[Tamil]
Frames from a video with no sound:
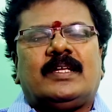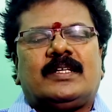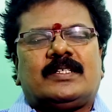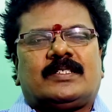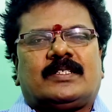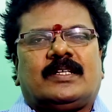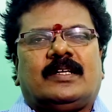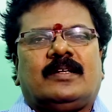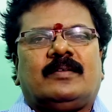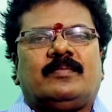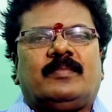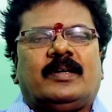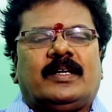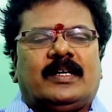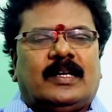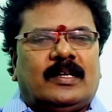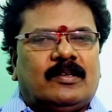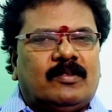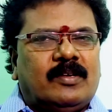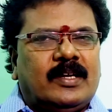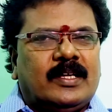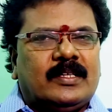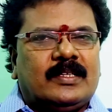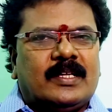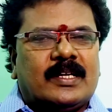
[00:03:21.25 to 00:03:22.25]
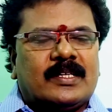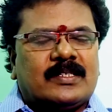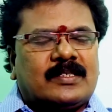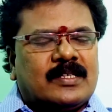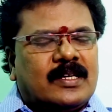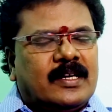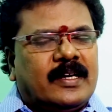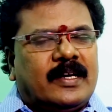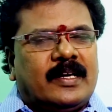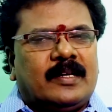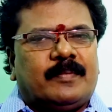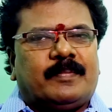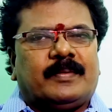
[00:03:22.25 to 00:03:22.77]
தரிசனம் மகானுடைய
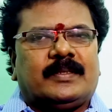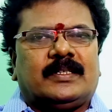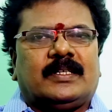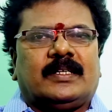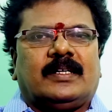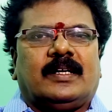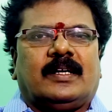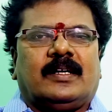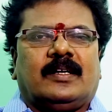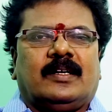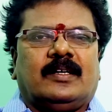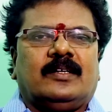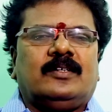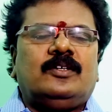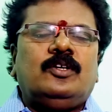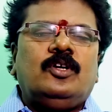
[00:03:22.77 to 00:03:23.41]
தரிசனம் கிடைப்பதற்கான